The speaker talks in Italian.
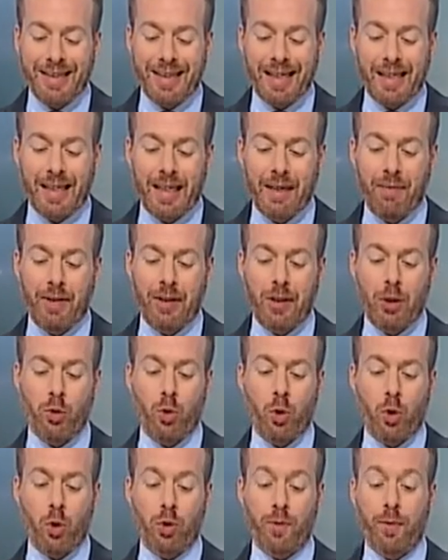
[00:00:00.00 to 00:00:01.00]
che vede sullo
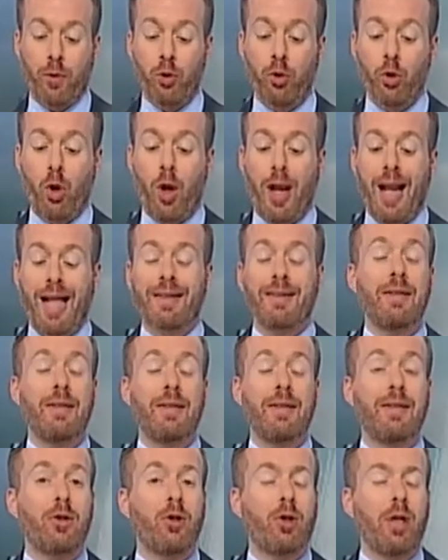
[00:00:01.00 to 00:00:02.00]
sfondo
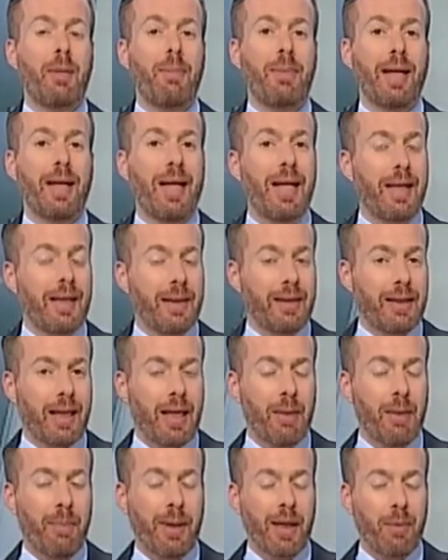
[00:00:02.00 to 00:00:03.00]
l'attenzione per la rete e per
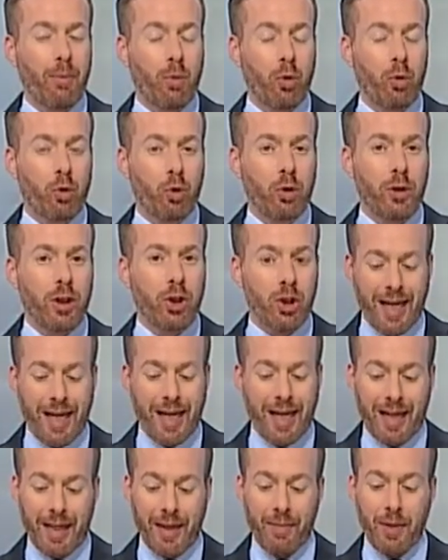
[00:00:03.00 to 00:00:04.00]
il mondo digitale.